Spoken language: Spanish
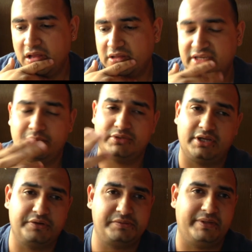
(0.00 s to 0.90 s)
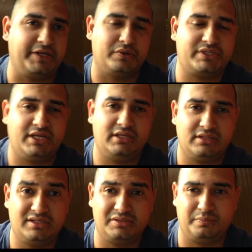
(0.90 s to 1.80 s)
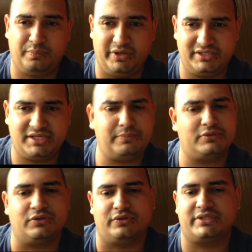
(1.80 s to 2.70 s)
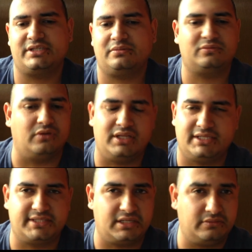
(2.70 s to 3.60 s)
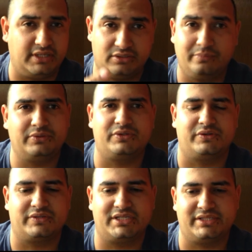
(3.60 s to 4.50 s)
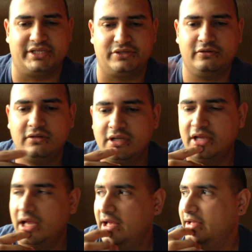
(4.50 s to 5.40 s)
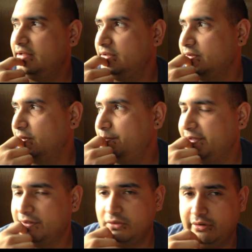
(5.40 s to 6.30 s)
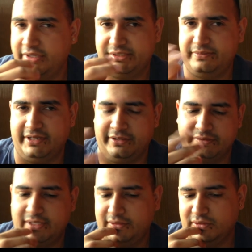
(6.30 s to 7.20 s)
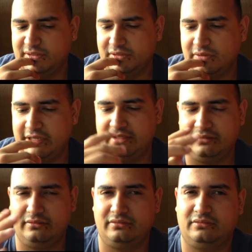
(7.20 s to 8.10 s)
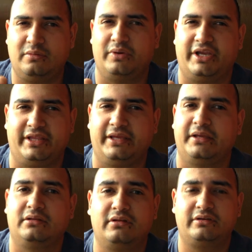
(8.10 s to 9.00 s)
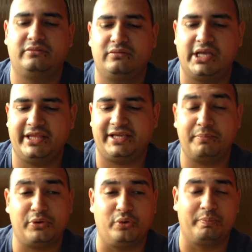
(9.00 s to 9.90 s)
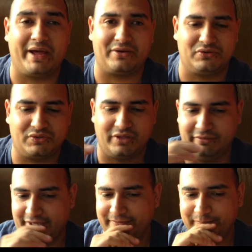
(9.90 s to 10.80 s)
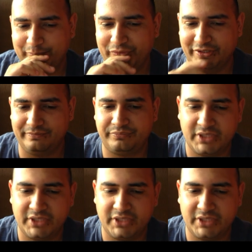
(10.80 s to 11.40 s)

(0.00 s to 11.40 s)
Sabemos que no es venenosa, pueden ser ponzoñosas, todas las tarántulas son ponzoñosas de hecho, ¿no? Pero no es venenosa, entonces no hay como que de, no, hay, de qué preocuparnos todavía, ¿no?